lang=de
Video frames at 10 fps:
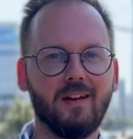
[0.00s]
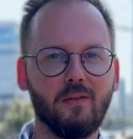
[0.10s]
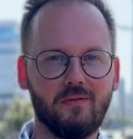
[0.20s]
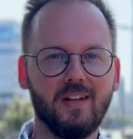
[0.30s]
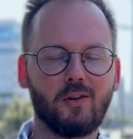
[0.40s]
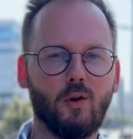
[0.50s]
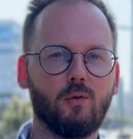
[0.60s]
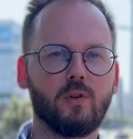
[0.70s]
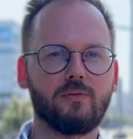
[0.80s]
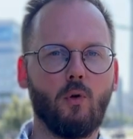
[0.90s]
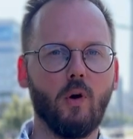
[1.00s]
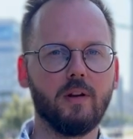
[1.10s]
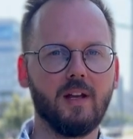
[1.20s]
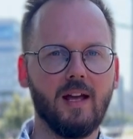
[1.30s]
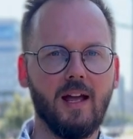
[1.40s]
Wir können uns
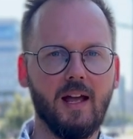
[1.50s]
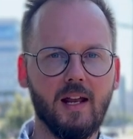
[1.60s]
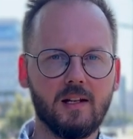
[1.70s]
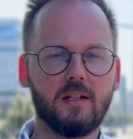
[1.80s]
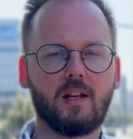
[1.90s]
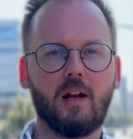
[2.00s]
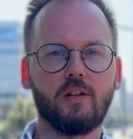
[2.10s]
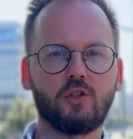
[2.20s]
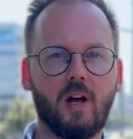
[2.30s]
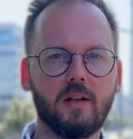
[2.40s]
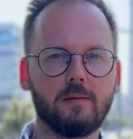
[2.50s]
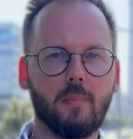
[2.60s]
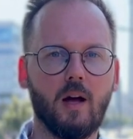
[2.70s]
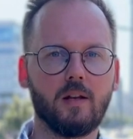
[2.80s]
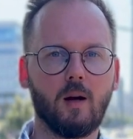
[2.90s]
freuen. Endlich kann die
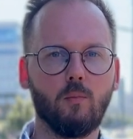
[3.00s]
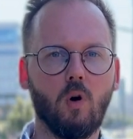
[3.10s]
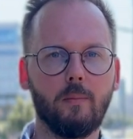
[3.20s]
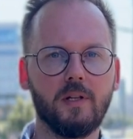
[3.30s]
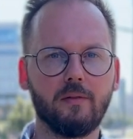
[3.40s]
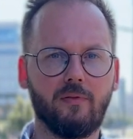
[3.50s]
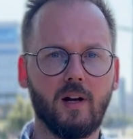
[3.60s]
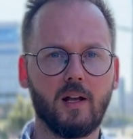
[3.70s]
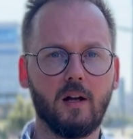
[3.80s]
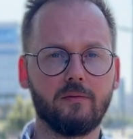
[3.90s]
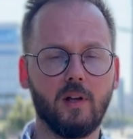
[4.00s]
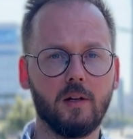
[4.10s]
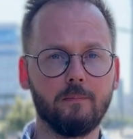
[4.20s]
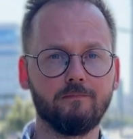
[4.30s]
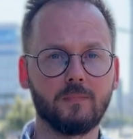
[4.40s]
Straßenbahn nach Moabit verlängert
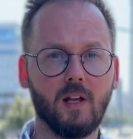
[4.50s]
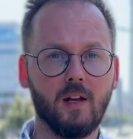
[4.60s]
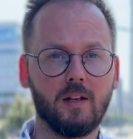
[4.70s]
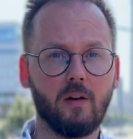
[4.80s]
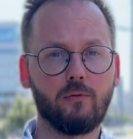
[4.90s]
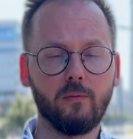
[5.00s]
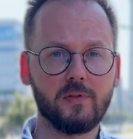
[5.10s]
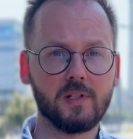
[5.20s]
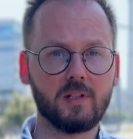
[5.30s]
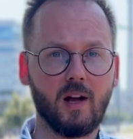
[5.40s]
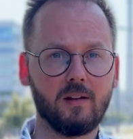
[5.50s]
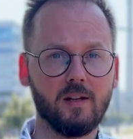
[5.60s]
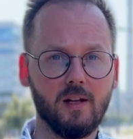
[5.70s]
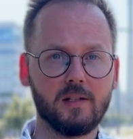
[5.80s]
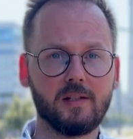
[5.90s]
werden. Nach 50 Jahren
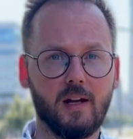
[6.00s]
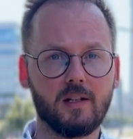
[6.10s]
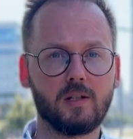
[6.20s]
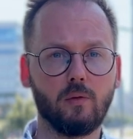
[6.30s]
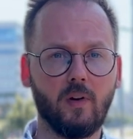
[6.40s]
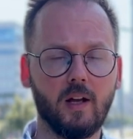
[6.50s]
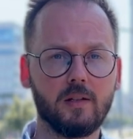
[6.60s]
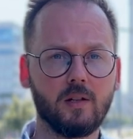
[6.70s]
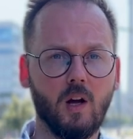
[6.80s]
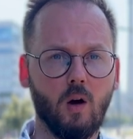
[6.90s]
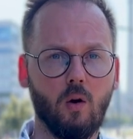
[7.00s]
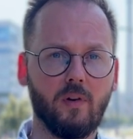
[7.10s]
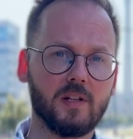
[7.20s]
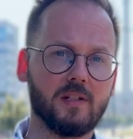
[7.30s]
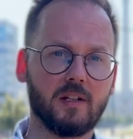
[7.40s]
ist es endlich soweit. Und
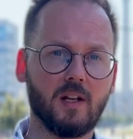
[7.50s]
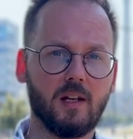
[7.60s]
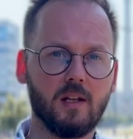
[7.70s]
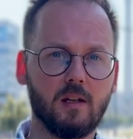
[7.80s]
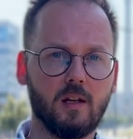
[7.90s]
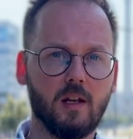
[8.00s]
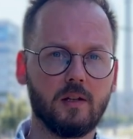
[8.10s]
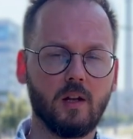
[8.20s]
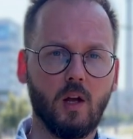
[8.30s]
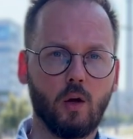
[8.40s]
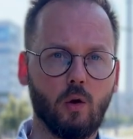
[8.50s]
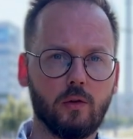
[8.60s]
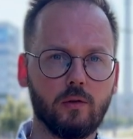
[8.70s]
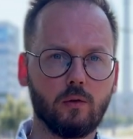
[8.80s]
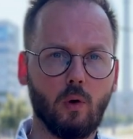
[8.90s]
wenn es nach der Linken geht,
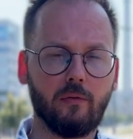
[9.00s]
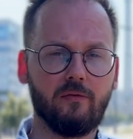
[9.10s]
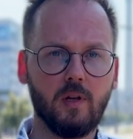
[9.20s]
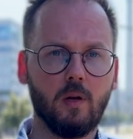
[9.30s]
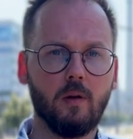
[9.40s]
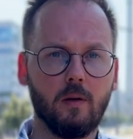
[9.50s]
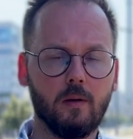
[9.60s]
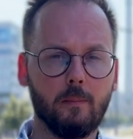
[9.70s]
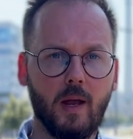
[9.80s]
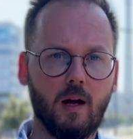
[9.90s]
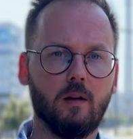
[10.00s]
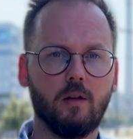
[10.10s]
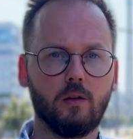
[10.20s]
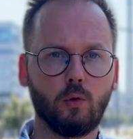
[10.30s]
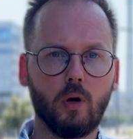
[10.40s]
könnten noch viel mehr
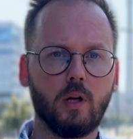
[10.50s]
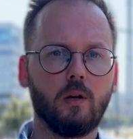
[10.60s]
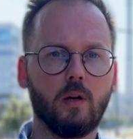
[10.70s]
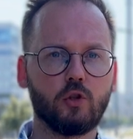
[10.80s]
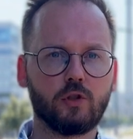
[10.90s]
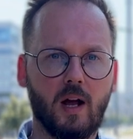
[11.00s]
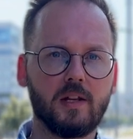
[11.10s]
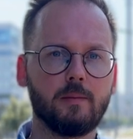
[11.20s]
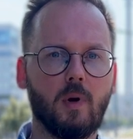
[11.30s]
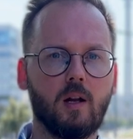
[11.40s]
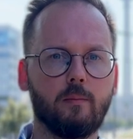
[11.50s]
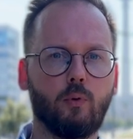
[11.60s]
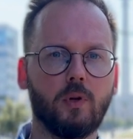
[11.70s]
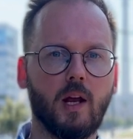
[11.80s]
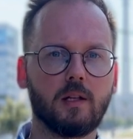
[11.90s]
neue
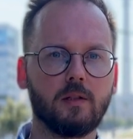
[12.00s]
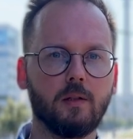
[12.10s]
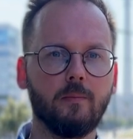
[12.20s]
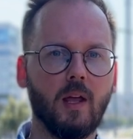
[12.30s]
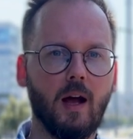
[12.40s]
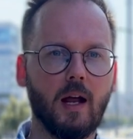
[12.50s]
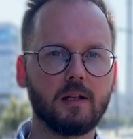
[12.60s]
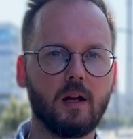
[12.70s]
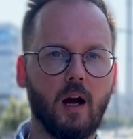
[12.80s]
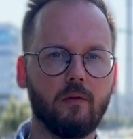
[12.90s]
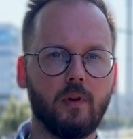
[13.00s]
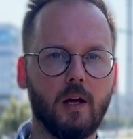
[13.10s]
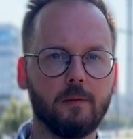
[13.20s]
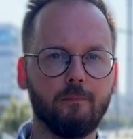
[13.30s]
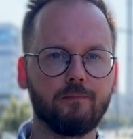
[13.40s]
Straßenbahnprojekte angegangen
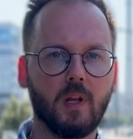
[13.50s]
werden.